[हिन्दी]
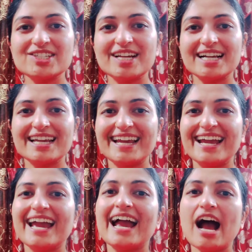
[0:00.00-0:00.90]
रखे
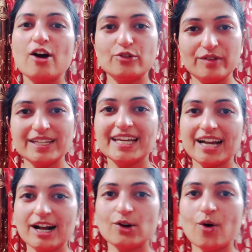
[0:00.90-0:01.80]
हैं आउटफिट के
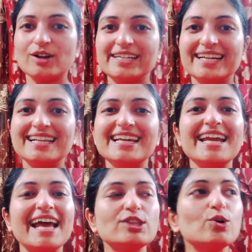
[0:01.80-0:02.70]
अकॉर्डिंगली
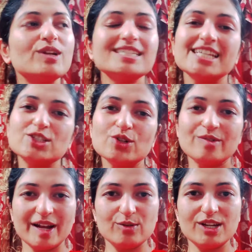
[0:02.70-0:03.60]
एंड थोड़े से जो
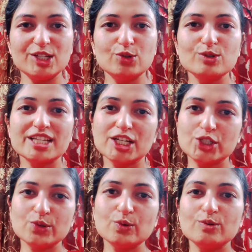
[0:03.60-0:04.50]
रेगुलर यूज के
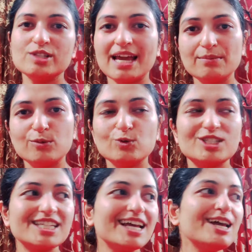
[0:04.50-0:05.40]
शूज एंड
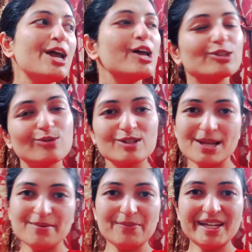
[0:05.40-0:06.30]
बूट्स है तो वो
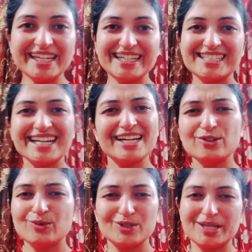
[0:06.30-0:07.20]
सब अभी नीचे है
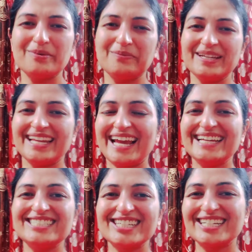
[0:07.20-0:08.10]
तो वो सब अभी
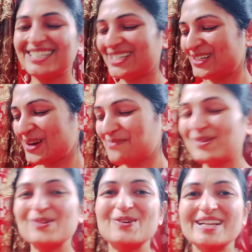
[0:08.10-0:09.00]
नहीं शेयर कर रही हूँ
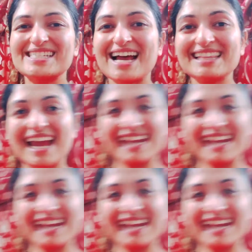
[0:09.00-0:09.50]
आप लोगों के साथ